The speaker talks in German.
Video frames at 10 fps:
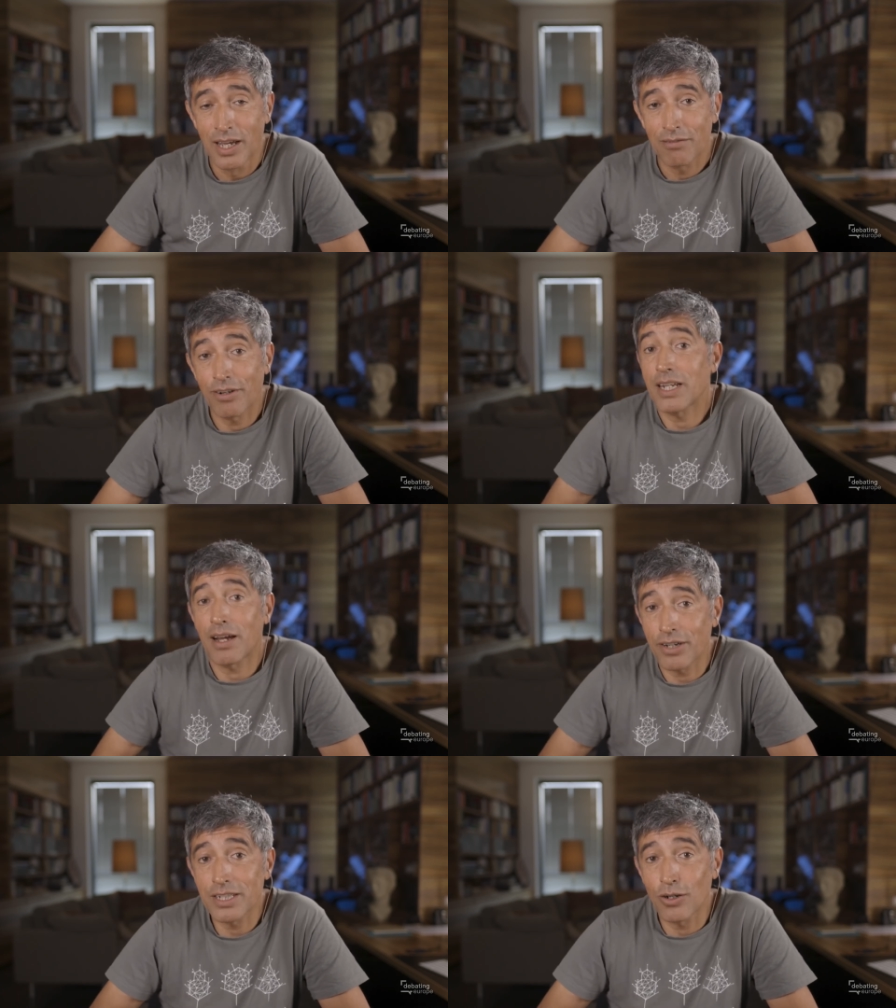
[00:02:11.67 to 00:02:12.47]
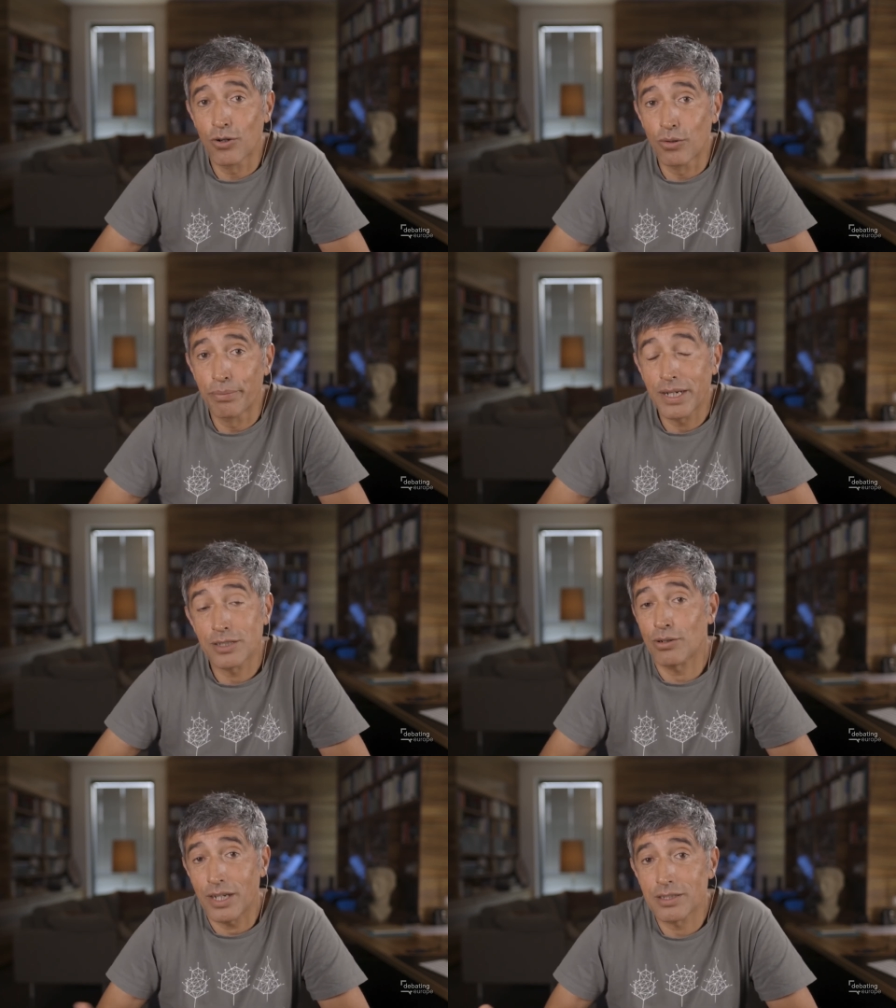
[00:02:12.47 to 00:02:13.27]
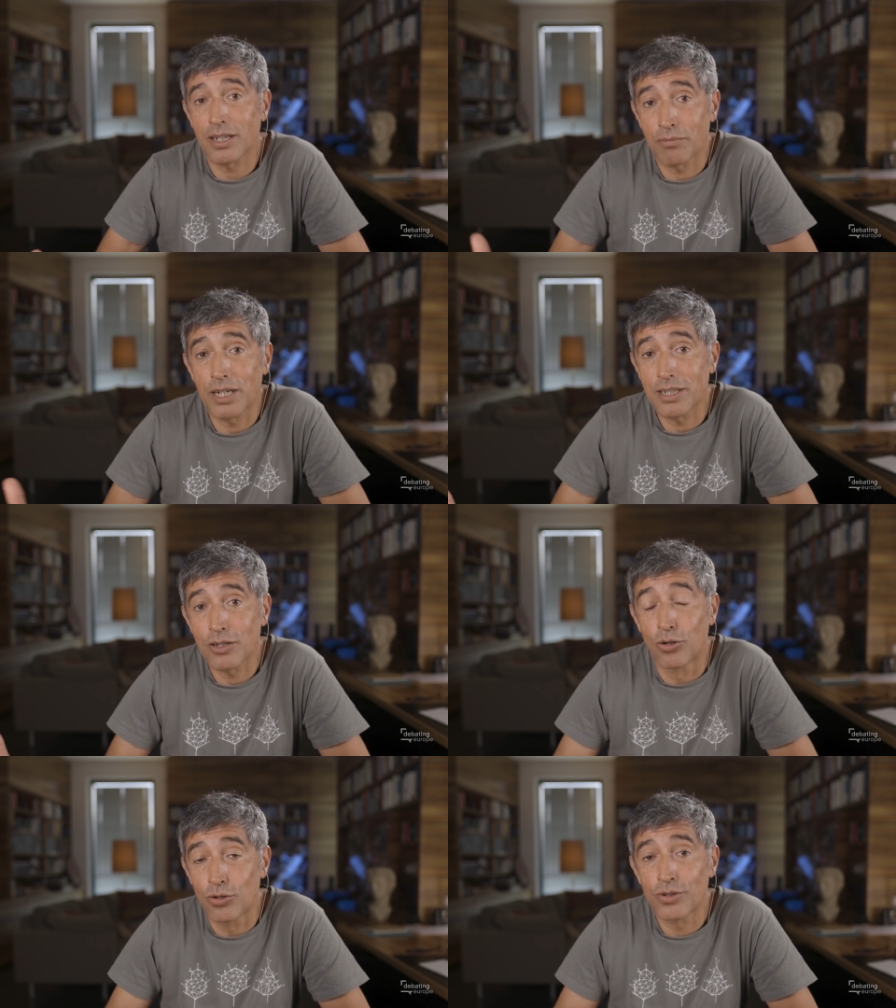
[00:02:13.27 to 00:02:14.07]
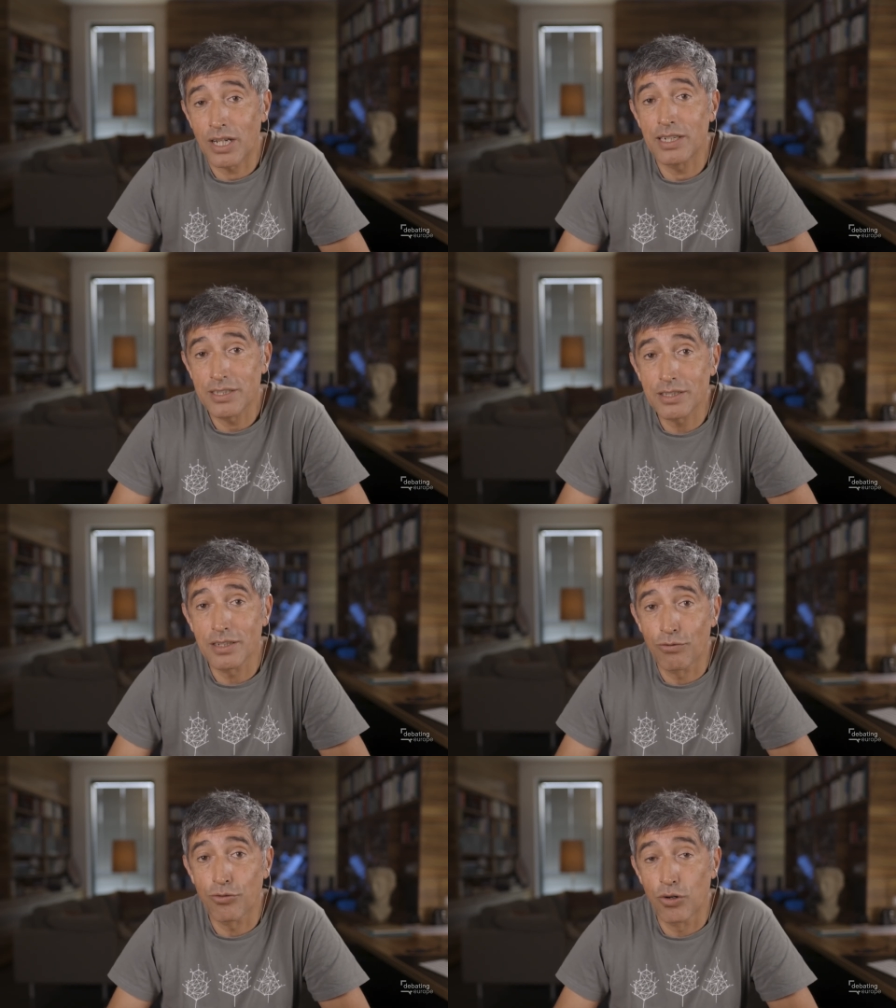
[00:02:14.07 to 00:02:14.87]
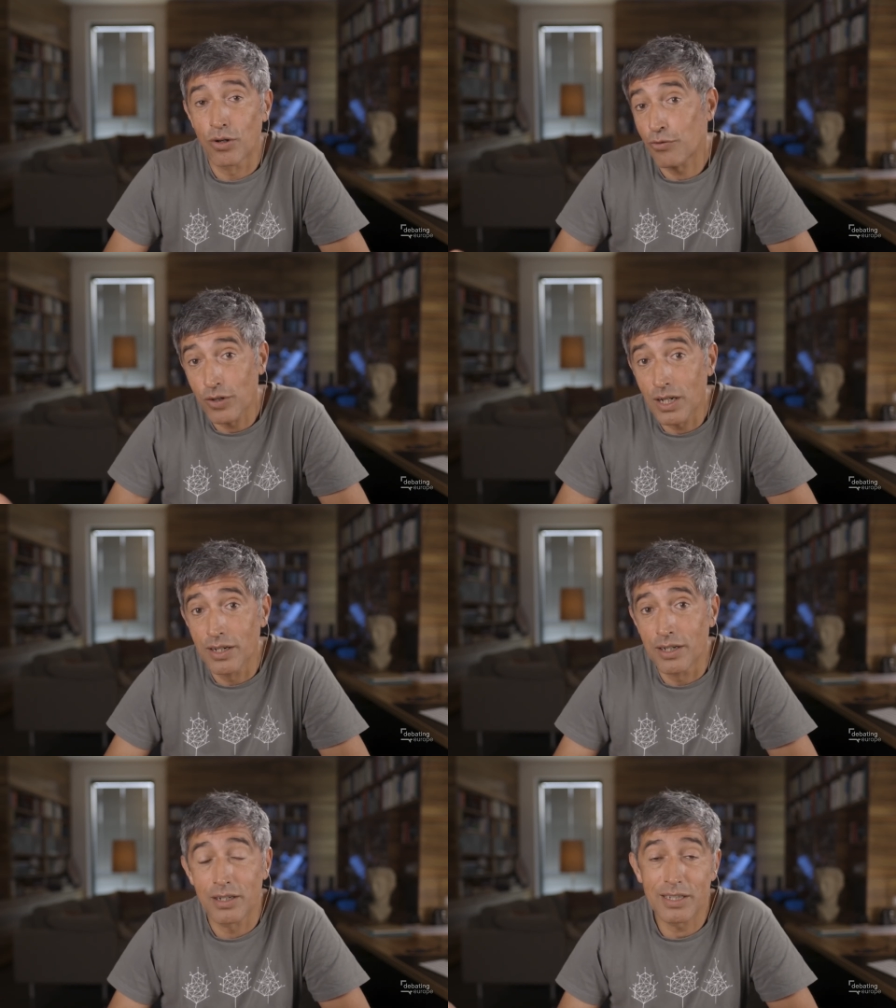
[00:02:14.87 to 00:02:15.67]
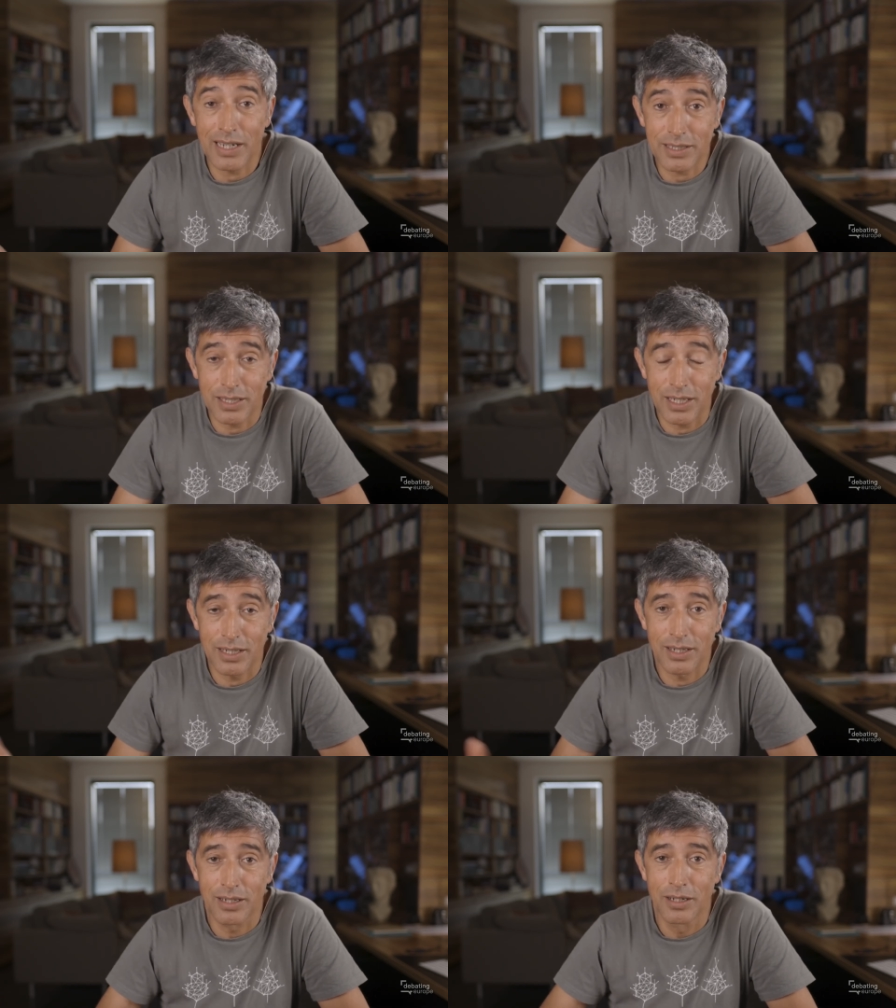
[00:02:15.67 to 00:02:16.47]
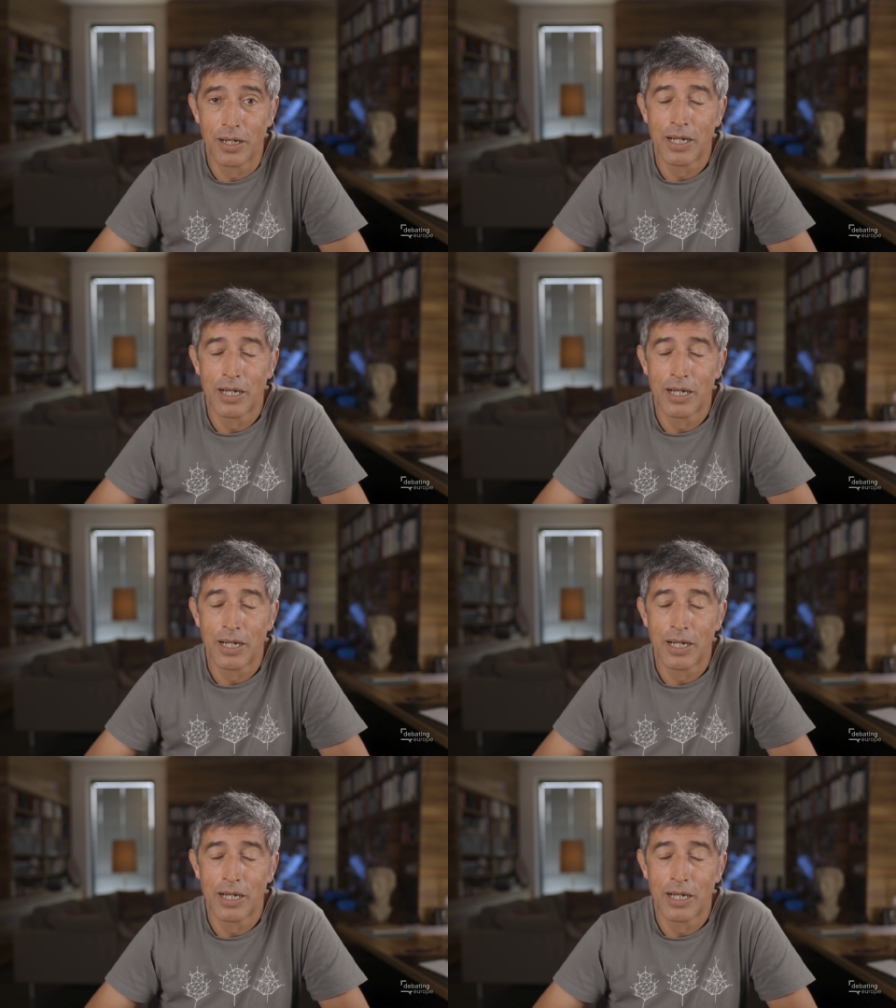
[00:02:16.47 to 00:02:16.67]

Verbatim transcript: weil da waren die Europäer zuerst einmal die Kolonialisten für viele Jahrzehnte.